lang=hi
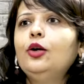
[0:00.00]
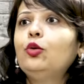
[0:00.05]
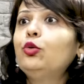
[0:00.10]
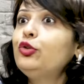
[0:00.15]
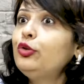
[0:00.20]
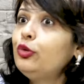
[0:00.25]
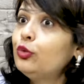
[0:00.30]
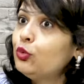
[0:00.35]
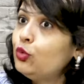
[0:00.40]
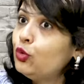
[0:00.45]

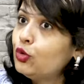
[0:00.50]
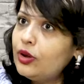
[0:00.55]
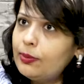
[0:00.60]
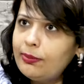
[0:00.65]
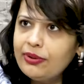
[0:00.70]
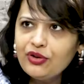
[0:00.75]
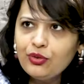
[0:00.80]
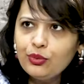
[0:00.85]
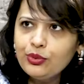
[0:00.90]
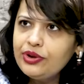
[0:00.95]
कुछ लोगों को
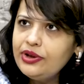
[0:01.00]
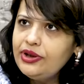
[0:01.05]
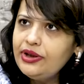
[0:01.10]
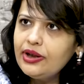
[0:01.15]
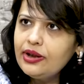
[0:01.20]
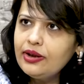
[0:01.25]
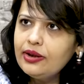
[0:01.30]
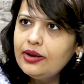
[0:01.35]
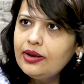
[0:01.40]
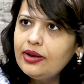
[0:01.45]
कब्ज़ होती
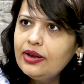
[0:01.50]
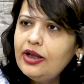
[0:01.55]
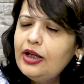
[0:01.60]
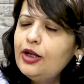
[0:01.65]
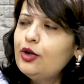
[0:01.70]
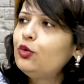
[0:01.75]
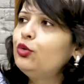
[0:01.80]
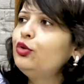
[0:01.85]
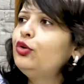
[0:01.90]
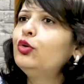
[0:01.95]
है
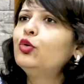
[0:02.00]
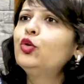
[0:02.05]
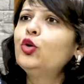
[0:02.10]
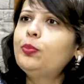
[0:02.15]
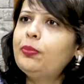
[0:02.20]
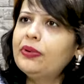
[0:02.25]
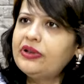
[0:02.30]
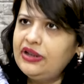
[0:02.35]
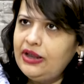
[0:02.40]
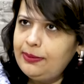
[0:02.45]
कुछ लोगों
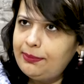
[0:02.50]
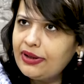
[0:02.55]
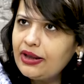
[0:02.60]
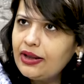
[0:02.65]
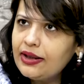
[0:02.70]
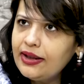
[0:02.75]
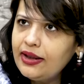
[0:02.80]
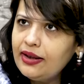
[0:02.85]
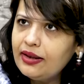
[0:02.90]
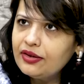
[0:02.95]
को पतले
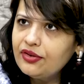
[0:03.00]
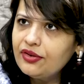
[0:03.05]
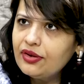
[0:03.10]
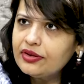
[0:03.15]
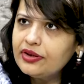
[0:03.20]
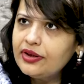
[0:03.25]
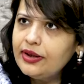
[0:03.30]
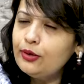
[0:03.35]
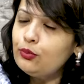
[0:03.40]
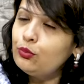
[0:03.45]
पखाने लग
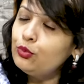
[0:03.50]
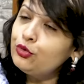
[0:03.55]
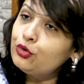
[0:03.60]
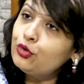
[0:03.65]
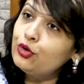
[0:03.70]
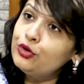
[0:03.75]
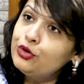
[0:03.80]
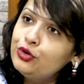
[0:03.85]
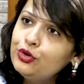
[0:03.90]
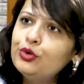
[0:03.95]
जाते हैं कुछ
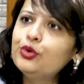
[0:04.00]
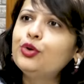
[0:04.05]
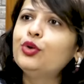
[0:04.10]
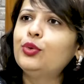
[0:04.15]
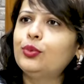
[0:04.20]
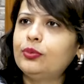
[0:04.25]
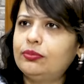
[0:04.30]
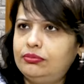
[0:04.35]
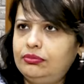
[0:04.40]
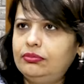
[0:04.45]
को
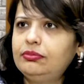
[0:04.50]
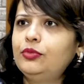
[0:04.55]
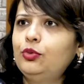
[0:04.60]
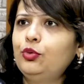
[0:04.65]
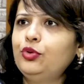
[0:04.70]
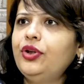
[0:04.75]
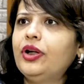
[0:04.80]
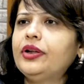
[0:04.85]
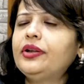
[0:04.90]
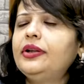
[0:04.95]
दोनों
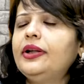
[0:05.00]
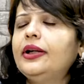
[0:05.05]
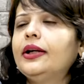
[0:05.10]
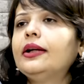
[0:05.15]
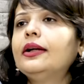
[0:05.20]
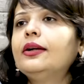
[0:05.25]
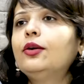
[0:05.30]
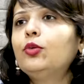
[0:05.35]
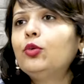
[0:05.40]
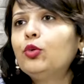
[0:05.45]
हो जाते
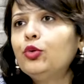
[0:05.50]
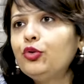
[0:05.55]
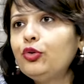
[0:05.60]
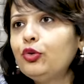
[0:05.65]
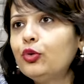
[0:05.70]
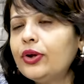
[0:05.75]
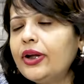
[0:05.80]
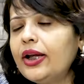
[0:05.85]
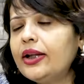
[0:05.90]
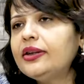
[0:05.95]
हैं कुछ
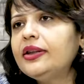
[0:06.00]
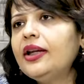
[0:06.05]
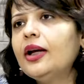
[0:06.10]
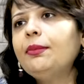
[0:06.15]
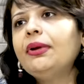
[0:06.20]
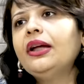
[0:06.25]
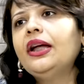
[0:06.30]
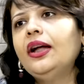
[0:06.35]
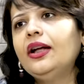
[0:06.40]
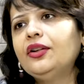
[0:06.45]
लोग कहते हैं
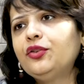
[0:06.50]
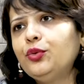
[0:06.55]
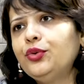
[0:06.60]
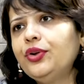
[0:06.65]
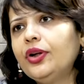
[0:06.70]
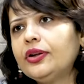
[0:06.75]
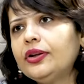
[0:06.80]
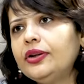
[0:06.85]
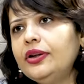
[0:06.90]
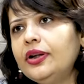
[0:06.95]
हमें गैस हो
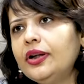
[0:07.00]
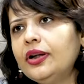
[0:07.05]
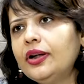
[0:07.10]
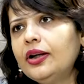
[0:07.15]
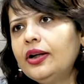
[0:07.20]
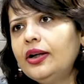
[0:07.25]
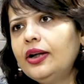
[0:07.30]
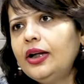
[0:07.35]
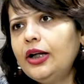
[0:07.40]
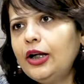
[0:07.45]
जाती है
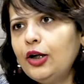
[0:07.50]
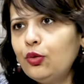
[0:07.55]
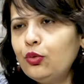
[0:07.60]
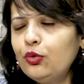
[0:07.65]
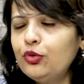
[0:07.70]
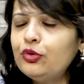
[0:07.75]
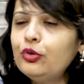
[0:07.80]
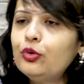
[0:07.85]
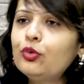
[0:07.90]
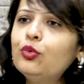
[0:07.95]
अच्छा।
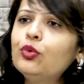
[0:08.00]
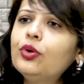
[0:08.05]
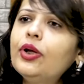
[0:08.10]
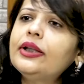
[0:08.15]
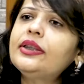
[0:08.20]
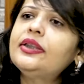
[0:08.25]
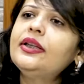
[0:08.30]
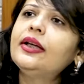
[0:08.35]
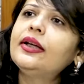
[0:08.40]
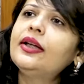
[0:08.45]
कुछ लोगों
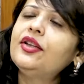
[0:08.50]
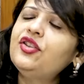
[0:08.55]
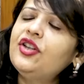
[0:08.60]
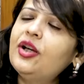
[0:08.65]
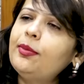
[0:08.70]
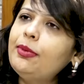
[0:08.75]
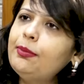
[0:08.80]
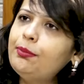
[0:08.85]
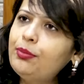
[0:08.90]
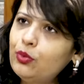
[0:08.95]
कहते हैं कि जी
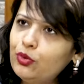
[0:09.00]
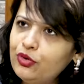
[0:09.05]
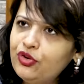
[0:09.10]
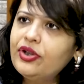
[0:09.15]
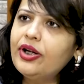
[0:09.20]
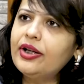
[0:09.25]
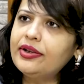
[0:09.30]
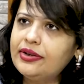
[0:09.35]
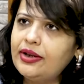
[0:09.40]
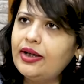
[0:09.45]
हमें बोझ
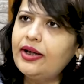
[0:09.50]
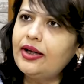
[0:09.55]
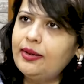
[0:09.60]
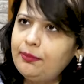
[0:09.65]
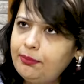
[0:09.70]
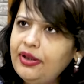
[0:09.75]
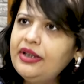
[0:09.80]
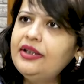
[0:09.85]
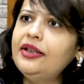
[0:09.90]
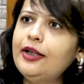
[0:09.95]
रहता है
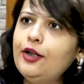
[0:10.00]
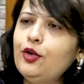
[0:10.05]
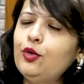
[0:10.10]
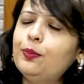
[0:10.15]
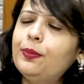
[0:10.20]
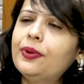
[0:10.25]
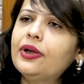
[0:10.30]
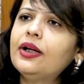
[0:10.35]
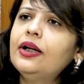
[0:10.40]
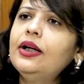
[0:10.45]
मेदे के
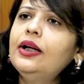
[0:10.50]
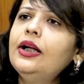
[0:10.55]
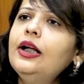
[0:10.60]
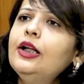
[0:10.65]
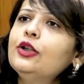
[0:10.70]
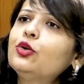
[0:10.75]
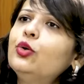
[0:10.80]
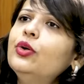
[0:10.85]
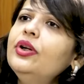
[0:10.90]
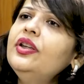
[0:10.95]
ऊपर हम्म, हम्म।
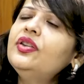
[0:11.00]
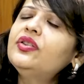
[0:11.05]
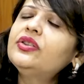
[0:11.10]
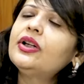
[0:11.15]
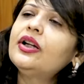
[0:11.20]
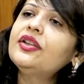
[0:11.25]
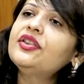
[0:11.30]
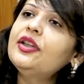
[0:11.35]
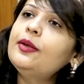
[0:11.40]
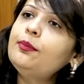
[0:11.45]
तो इस
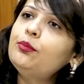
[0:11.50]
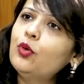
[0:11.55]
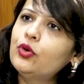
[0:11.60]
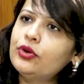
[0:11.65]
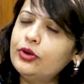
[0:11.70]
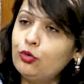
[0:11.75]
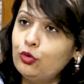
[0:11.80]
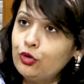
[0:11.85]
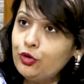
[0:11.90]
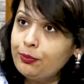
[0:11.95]
तरह से
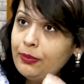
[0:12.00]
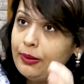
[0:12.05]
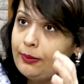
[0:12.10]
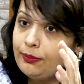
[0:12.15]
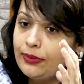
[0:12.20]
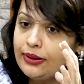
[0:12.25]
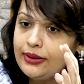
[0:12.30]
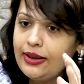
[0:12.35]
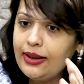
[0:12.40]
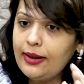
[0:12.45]
कुछ में
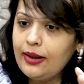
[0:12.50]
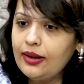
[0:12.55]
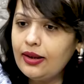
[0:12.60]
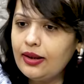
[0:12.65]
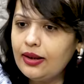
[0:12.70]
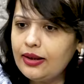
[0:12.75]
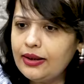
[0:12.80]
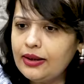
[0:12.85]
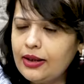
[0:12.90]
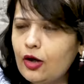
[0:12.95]
ये
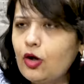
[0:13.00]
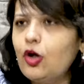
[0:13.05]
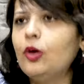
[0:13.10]
इनका